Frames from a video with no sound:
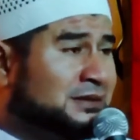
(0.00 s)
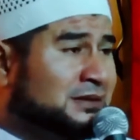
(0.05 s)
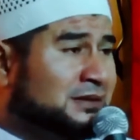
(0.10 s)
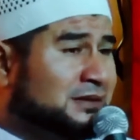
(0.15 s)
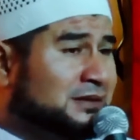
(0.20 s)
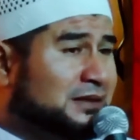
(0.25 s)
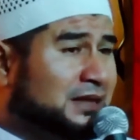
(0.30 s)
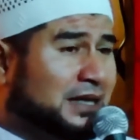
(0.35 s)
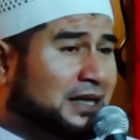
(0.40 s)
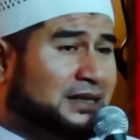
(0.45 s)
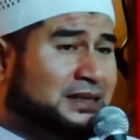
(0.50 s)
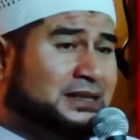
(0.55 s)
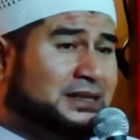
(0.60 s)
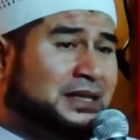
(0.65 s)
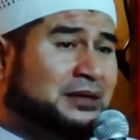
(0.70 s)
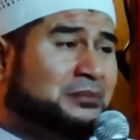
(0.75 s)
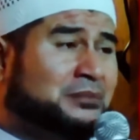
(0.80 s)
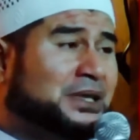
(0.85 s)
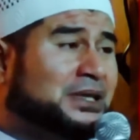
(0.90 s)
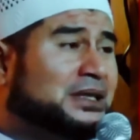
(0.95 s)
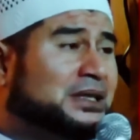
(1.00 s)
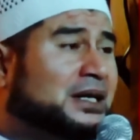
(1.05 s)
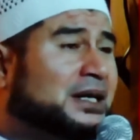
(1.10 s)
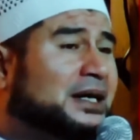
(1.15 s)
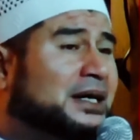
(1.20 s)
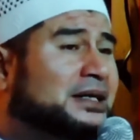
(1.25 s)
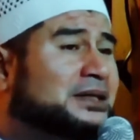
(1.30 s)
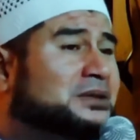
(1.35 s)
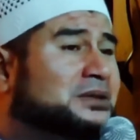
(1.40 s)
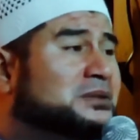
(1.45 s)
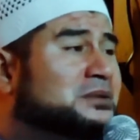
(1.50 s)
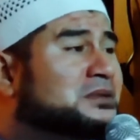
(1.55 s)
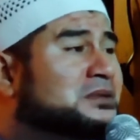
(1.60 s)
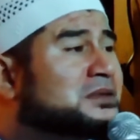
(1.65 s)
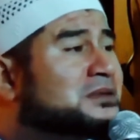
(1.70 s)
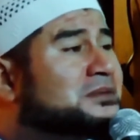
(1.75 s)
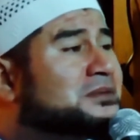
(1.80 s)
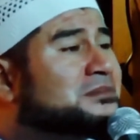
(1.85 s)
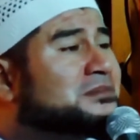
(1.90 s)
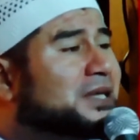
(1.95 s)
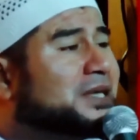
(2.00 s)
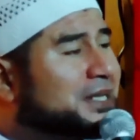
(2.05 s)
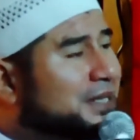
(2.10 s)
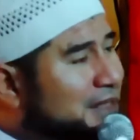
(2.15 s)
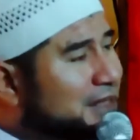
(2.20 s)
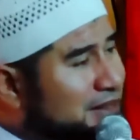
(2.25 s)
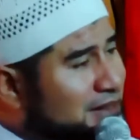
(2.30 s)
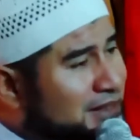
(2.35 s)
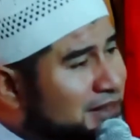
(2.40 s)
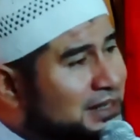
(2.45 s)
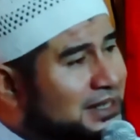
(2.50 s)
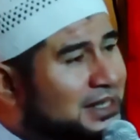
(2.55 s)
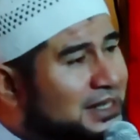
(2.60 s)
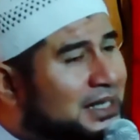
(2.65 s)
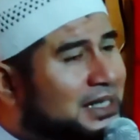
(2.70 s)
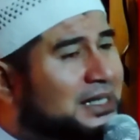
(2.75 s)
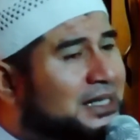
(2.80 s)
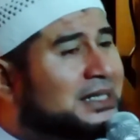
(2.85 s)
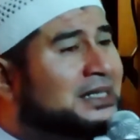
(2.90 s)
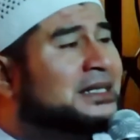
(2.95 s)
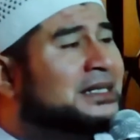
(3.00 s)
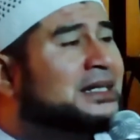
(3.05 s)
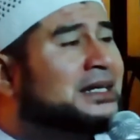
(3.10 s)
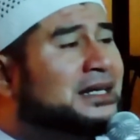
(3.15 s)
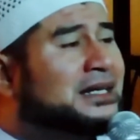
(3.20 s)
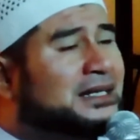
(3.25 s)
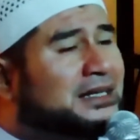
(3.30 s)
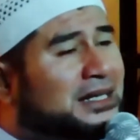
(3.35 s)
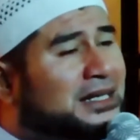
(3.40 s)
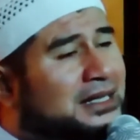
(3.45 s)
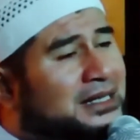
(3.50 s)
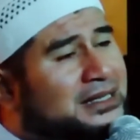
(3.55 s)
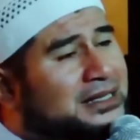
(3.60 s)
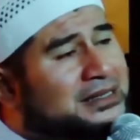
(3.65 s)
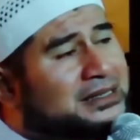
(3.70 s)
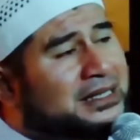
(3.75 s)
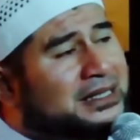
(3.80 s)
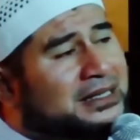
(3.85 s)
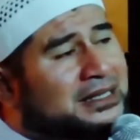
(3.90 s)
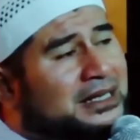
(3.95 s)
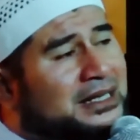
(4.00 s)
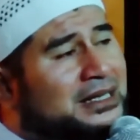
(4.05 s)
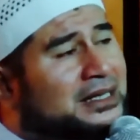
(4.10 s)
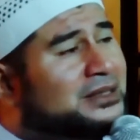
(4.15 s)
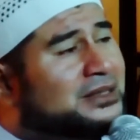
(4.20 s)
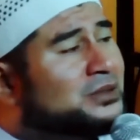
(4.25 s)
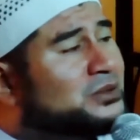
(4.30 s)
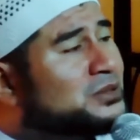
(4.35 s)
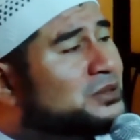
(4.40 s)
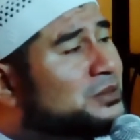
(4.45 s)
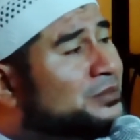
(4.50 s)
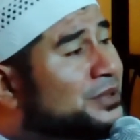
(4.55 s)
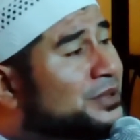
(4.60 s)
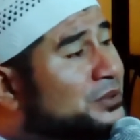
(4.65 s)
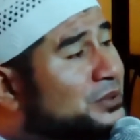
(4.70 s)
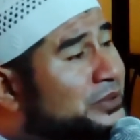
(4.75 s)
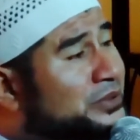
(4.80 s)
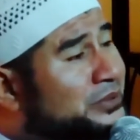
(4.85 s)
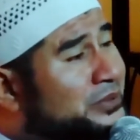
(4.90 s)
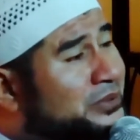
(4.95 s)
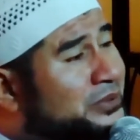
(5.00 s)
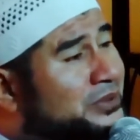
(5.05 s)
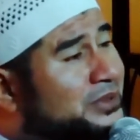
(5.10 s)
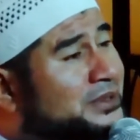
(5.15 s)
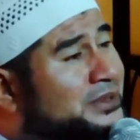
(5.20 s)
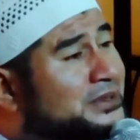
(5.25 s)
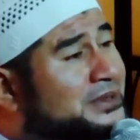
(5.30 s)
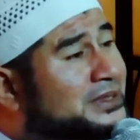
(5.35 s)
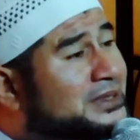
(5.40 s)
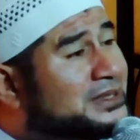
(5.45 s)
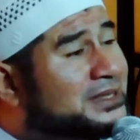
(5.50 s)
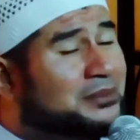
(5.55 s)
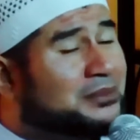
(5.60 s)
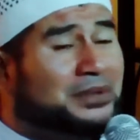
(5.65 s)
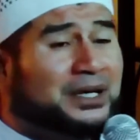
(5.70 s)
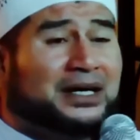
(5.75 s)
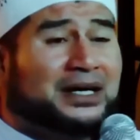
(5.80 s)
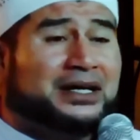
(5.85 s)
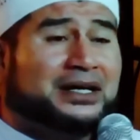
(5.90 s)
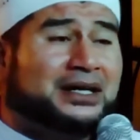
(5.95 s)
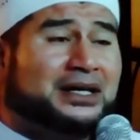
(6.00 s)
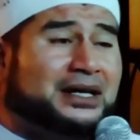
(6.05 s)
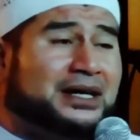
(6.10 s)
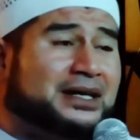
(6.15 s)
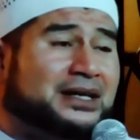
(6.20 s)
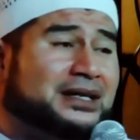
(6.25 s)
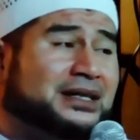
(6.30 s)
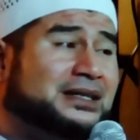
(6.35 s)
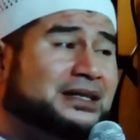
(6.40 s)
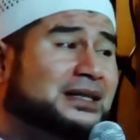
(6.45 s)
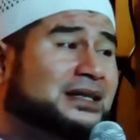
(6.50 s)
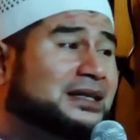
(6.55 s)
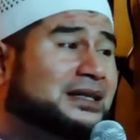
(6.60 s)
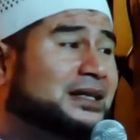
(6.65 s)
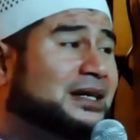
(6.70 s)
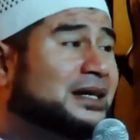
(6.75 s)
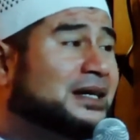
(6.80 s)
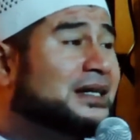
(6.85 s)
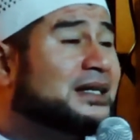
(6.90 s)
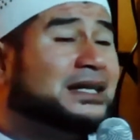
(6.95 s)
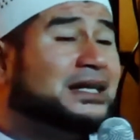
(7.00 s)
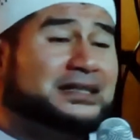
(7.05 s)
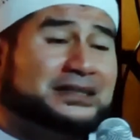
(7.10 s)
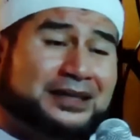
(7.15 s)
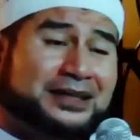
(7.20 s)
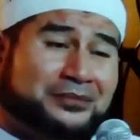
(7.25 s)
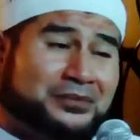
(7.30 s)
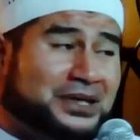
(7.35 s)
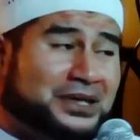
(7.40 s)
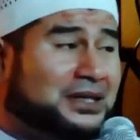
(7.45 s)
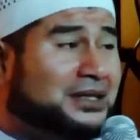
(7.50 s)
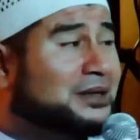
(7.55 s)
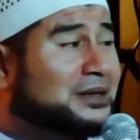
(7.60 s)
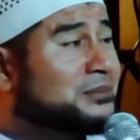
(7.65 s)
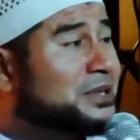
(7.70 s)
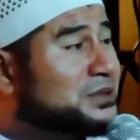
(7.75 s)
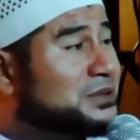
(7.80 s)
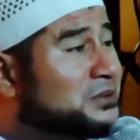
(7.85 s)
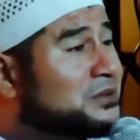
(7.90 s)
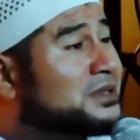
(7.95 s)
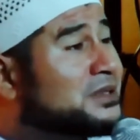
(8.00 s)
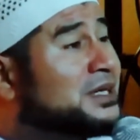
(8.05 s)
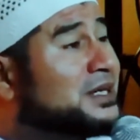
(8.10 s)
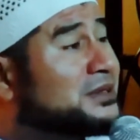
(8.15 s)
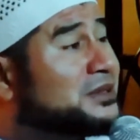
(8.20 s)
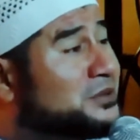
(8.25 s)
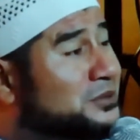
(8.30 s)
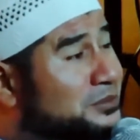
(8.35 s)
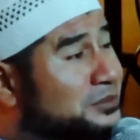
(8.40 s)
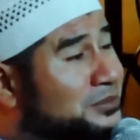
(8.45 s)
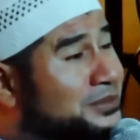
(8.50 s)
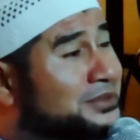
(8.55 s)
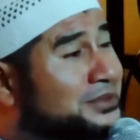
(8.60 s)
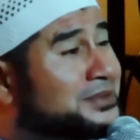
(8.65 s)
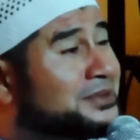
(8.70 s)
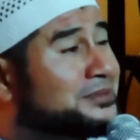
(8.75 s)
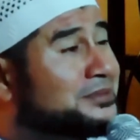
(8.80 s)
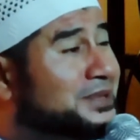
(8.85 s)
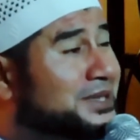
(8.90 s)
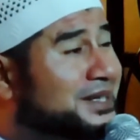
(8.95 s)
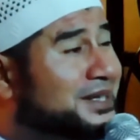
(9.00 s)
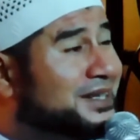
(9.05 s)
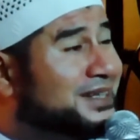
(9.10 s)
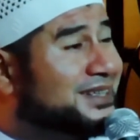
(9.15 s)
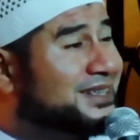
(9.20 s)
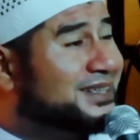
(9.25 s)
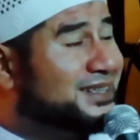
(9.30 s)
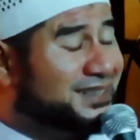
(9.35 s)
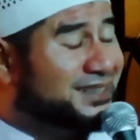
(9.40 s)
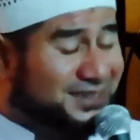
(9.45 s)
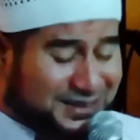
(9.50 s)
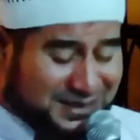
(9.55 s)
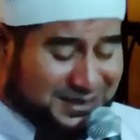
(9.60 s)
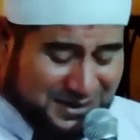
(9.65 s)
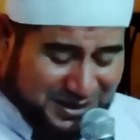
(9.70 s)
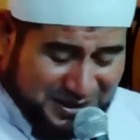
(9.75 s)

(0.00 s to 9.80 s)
jangan sampai terlanjur maka kesedihan Tangisan akan terus mengucur sampai akhir hayat kita dan sampai kita masuk liang kubur para hadirin.